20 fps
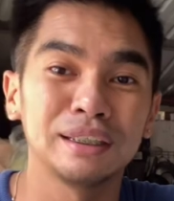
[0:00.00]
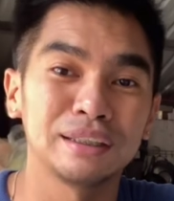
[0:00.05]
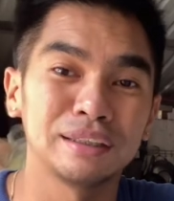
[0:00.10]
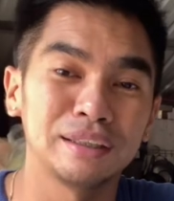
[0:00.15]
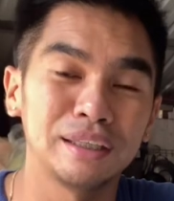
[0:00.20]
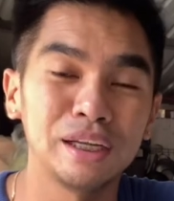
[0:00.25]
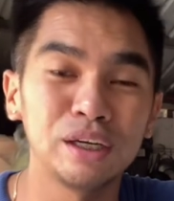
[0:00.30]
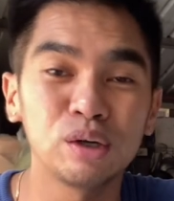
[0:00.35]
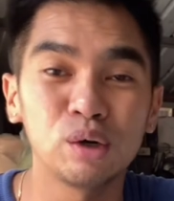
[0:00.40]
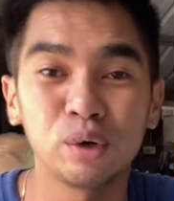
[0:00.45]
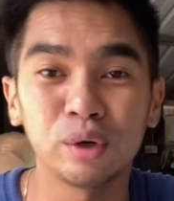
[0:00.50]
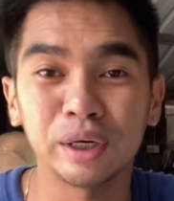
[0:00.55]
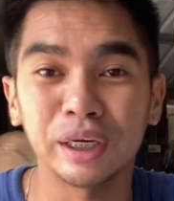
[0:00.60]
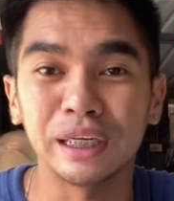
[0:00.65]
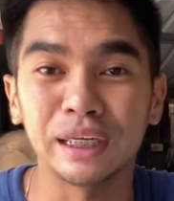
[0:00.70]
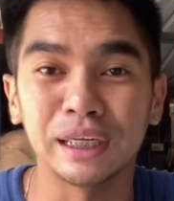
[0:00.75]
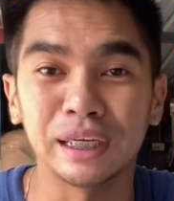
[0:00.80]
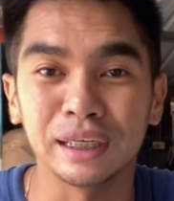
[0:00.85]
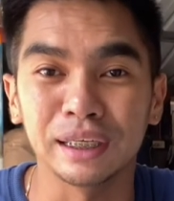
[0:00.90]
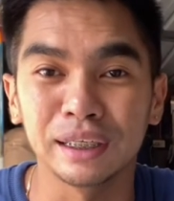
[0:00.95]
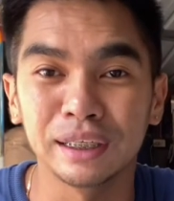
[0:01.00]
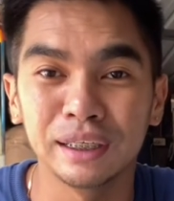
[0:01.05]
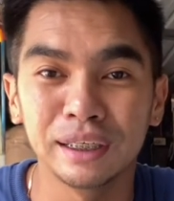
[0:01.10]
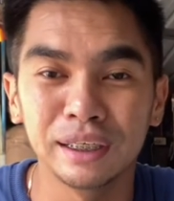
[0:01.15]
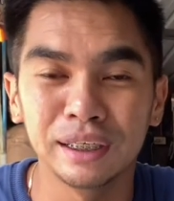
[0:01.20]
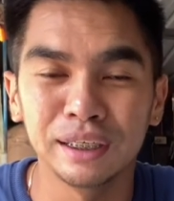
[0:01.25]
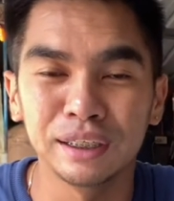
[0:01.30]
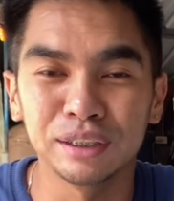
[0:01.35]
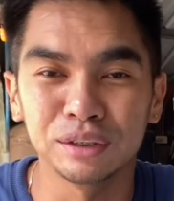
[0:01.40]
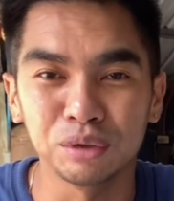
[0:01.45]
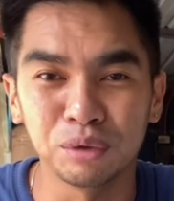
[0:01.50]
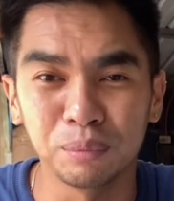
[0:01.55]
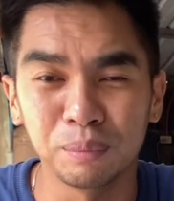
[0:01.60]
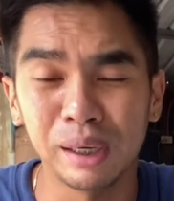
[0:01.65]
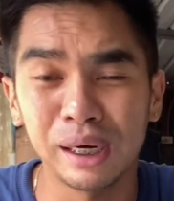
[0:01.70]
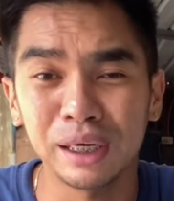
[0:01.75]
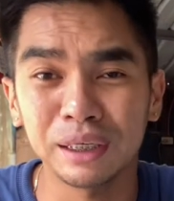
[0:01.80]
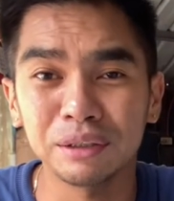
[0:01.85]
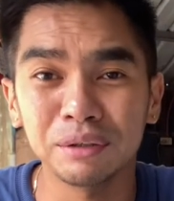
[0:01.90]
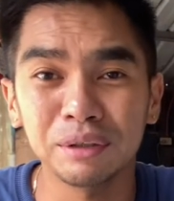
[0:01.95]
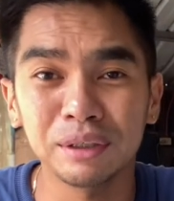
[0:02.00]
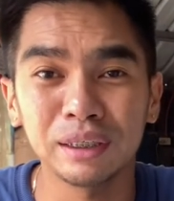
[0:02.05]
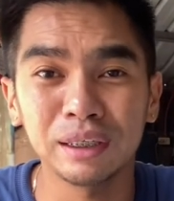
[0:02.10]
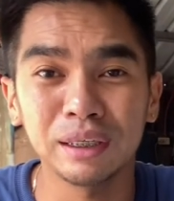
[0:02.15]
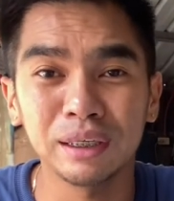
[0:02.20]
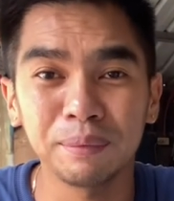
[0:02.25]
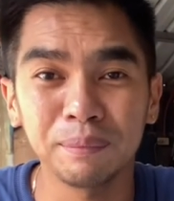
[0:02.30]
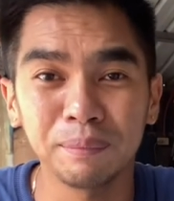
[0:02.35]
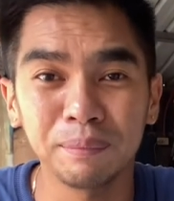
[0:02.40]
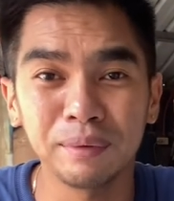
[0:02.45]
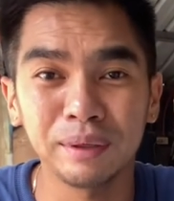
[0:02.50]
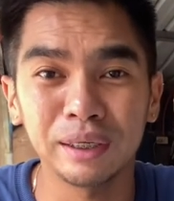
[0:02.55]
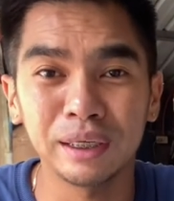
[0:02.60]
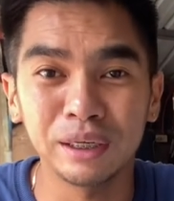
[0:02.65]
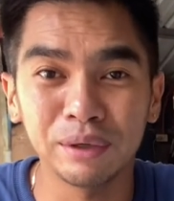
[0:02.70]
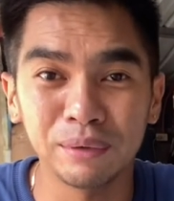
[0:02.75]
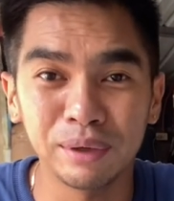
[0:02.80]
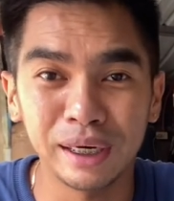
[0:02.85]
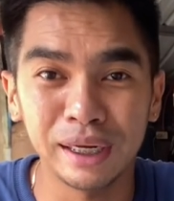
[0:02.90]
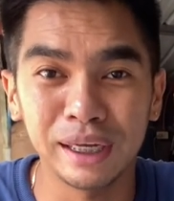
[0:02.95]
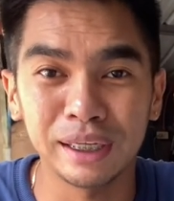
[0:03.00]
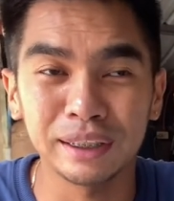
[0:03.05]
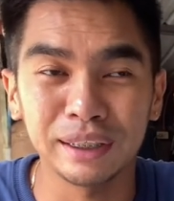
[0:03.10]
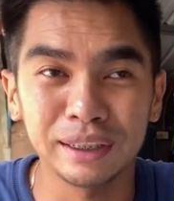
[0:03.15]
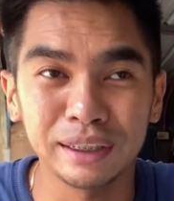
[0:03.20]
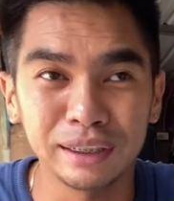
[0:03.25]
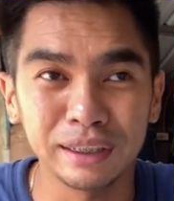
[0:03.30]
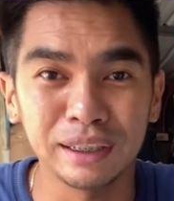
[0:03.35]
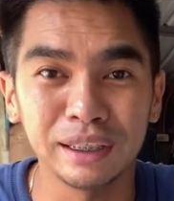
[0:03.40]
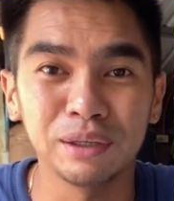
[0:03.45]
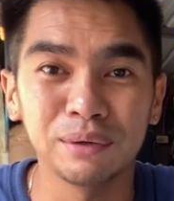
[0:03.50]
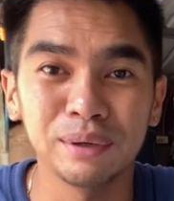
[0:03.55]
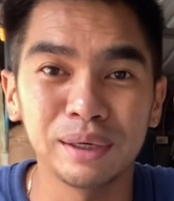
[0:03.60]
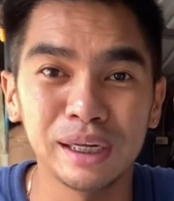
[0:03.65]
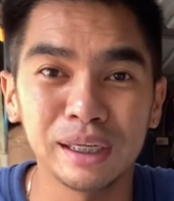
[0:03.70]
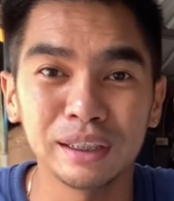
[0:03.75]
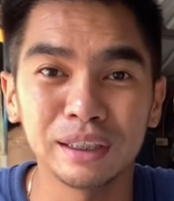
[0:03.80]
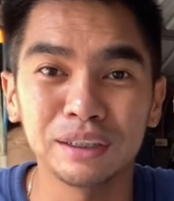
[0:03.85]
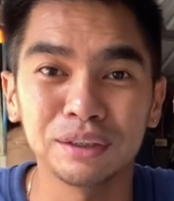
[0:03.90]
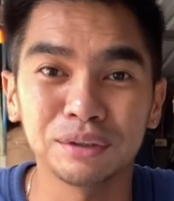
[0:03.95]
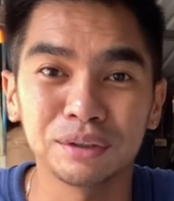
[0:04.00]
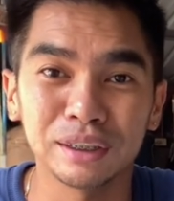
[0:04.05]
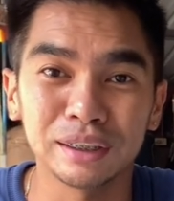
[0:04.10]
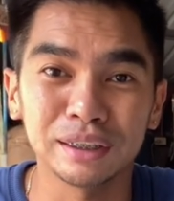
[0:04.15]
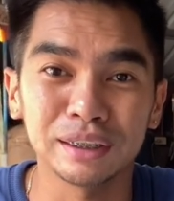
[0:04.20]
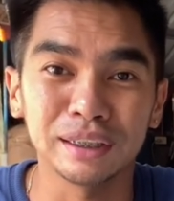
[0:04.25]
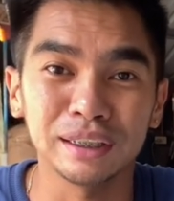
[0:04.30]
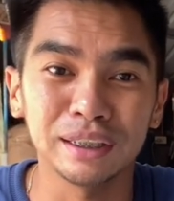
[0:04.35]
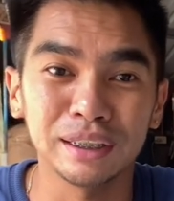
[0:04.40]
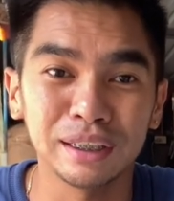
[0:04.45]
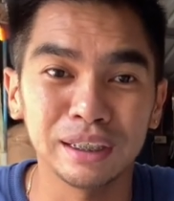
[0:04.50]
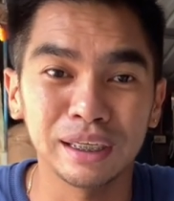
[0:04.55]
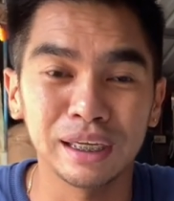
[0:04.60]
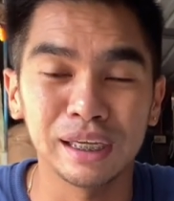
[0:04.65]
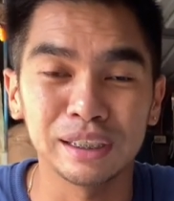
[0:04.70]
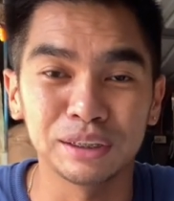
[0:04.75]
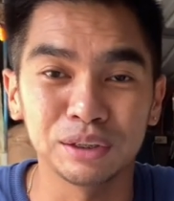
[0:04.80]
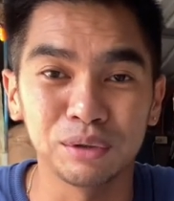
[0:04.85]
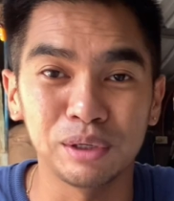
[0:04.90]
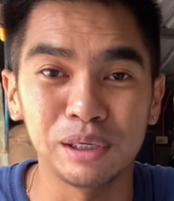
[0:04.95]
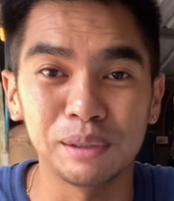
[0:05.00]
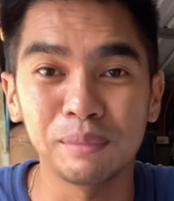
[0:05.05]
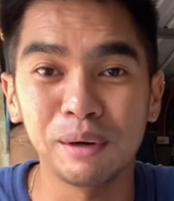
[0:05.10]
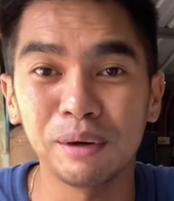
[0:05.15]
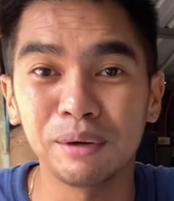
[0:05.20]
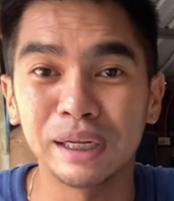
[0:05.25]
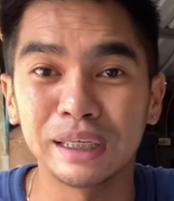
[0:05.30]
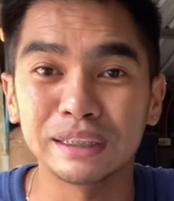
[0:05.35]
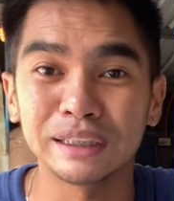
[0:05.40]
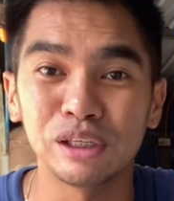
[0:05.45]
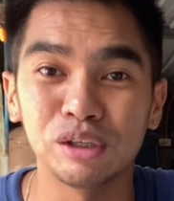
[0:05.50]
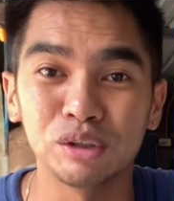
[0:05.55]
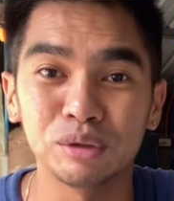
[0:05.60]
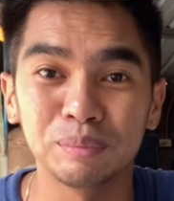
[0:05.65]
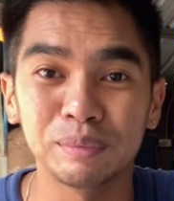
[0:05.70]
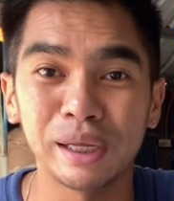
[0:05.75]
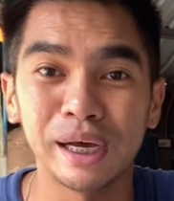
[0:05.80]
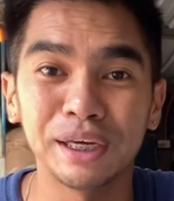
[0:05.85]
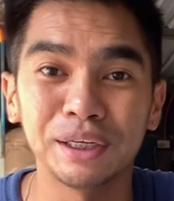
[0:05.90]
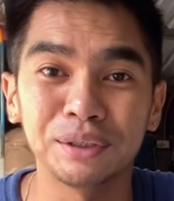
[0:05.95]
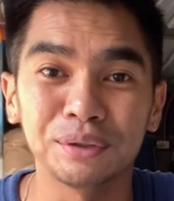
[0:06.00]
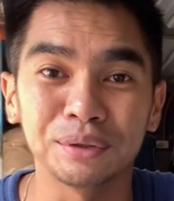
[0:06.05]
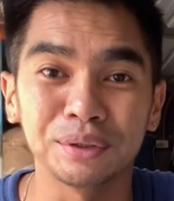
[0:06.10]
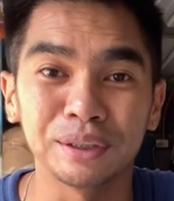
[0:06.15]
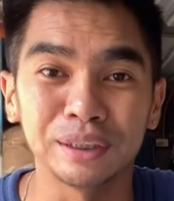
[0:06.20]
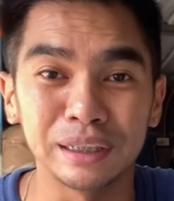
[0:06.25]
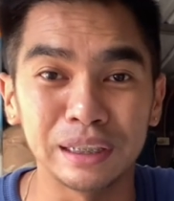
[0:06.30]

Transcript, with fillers: Then, okay na. So, bakit yun ang ginawa natin? Ginawa natin yun kasi, so halimbawa, nasa loob tayo, no?